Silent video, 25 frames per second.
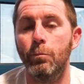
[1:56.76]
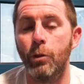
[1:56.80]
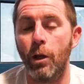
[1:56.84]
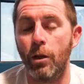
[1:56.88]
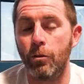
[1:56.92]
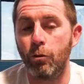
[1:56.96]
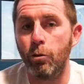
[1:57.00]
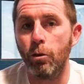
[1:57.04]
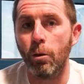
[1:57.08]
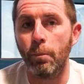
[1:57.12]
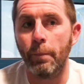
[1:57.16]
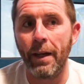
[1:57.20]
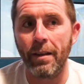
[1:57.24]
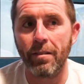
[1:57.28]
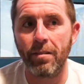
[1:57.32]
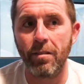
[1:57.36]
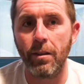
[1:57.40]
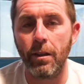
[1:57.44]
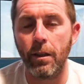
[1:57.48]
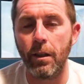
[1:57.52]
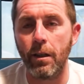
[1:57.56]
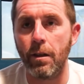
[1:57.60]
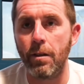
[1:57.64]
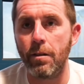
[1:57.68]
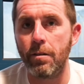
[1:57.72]
Bien sûr, bah,
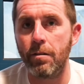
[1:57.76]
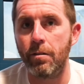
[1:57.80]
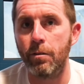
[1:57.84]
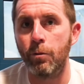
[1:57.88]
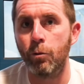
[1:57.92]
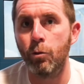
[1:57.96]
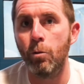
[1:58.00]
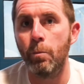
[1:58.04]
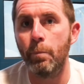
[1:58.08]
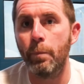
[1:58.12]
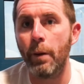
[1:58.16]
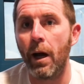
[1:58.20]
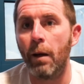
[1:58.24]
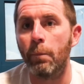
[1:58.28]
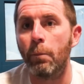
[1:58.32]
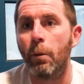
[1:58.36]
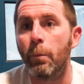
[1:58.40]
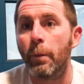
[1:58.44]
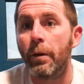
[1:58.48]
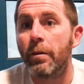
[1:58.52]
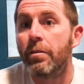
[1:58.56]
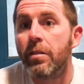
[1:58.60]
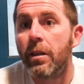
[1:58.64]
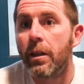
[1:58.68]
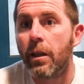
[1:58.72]
d'une part,
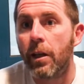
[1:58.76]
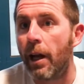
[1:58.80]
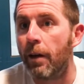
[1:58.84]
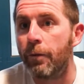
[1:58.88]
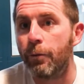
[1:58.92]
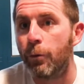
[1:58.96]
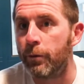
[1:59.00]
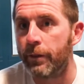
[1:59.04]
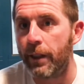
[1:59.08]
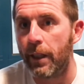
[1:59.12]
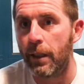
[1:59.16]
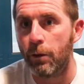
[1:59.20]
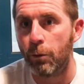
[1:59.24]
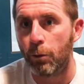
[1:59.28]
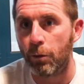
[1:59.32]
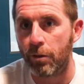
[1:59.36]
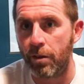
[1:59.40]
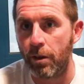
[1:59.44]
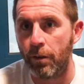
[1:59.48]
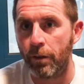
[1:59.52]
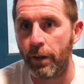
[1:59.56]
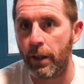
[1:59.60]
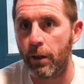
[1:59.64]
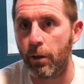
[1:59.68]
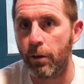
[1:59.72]
bah, c'est Clairefontaine, donc
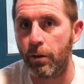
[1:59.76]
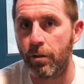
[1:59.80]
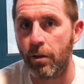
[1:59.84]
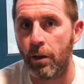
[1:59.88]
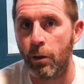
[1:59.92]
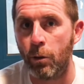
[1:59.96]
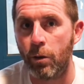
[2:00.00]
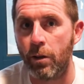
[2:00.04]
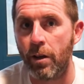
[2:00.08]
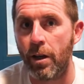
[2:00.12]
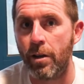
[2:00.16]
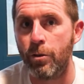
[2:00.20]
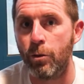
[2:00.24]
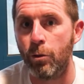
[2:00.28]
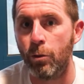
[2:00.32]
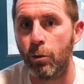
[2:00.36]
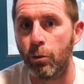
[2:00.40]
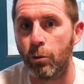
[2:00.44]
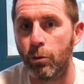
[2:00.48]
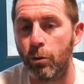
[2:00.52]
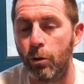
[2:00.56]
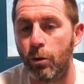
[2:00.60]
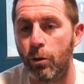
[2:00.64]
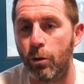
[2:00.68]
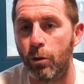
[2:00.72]
c'est vrai que c'est
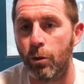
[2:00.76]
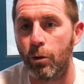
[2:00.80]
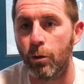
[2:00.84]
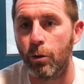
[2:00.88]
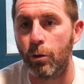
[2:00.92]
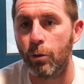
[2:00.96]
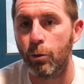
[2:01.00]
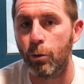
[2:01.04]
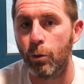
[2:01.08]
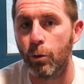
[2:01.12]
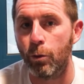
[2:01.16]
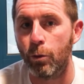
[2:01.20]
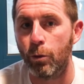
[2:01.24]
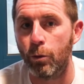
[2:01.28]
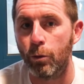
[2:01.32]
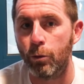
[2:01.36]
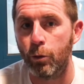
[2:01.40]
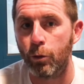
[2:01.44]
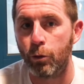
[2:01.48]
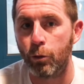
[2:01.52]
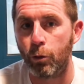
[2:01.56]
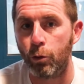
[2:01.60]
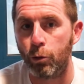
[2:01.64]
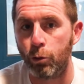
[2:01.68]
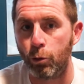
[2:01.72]
l'occasion de,
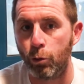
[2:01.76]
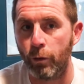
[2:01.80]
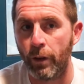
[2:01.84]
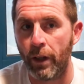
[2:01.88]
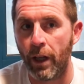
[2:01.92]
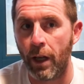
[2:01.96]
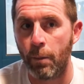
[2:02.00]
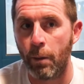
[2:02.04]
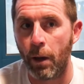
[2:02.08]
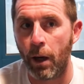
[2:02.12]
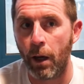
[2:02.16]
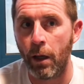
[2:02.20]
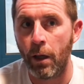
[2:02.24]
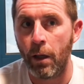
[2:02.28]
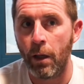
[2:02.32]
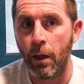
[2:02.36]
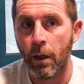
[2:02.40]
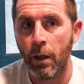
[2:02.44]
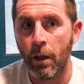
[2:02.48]
se retrouver là-bas.